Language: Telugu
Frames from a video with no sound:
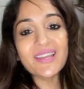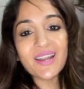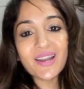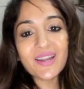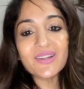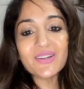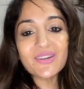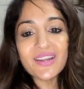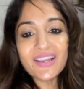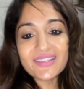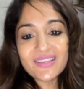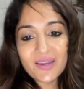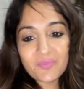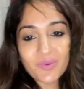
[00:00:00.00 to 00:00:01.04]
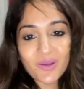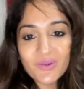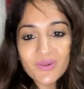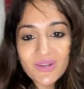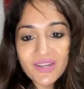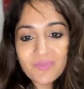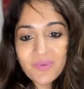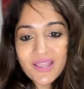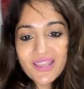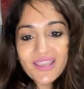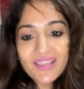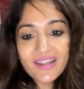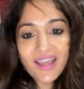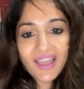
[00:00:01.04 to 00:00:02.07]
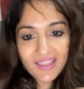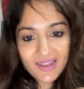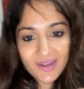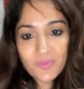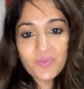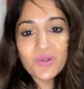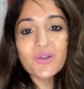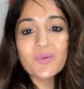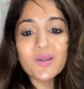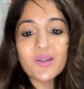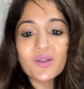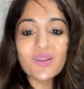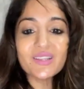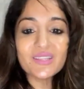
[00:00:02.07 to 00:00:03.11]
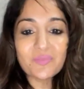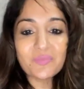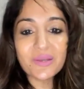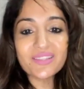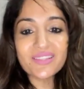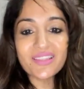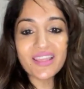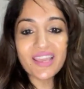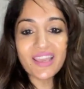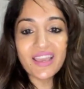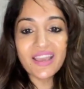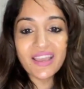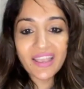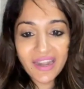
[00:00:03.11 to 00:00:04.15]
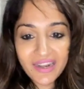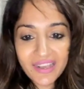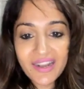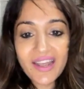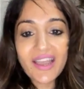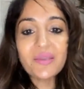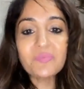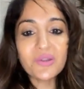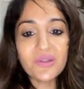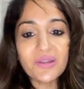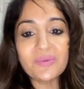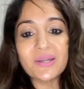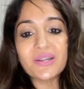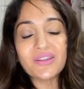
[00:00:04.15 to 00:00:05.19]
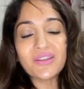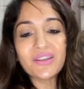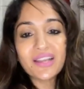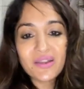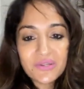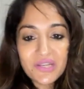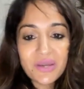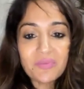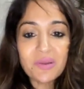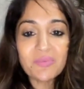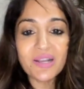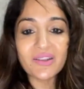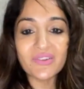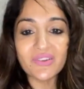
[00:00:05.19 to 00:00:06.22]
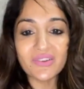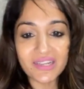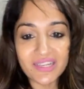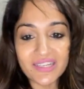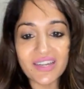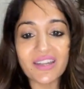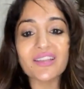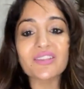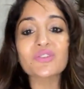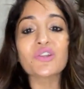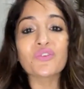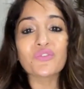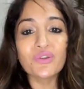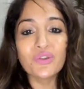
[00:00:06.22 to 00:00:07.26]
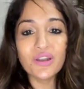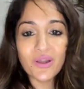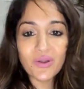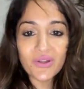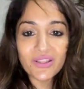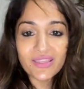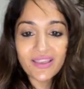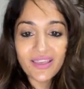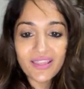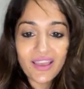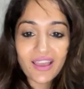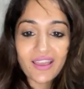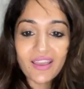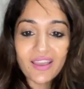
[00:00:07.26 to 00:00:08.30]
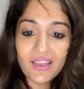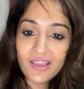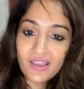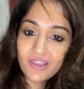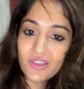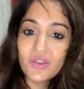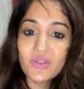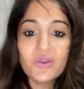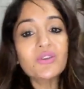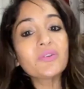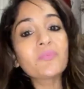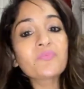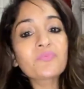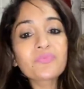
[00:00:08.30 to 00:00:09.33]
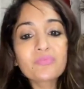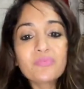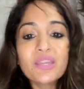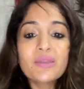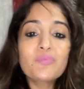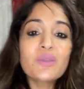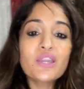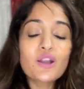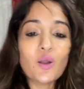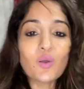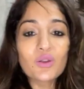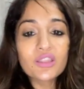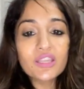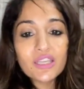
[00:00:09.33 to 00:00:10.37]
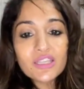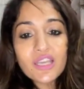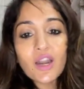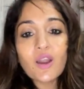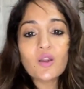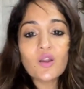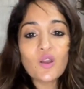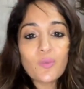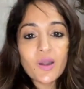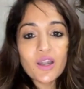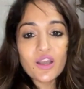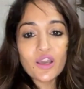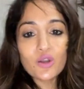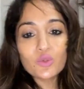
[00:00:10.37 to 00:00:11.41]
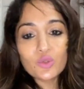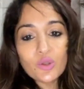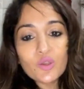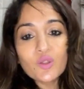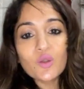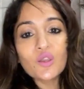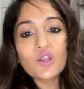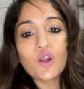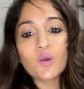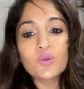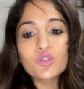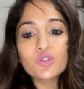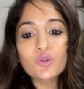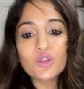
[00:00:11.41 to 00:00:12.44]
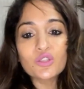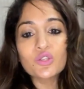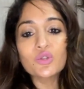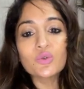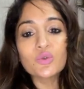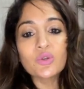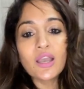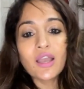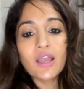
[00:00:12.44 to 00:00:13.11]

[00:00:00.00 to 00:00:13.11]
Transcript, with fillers: చీర కట్టుకున్నా సరే పళ్ళు ఇట్ట పైకి లాగి ఇక్కడ పిన్నులు పెట్టుకోవాల్సిన పరిస్థితి వెనక లాగి పిన్నులు పెట్టుకోవాలి అవసరమా మాకు టీషర్ట్ వేసుకుంటే ఫుల్గా ఉంటుంది కదా ఏదో మీ మీ కక్కుర్తికి చీర కట్టుకోమంటారు తొంగి తొంగి నడుములు చూడొచ్చు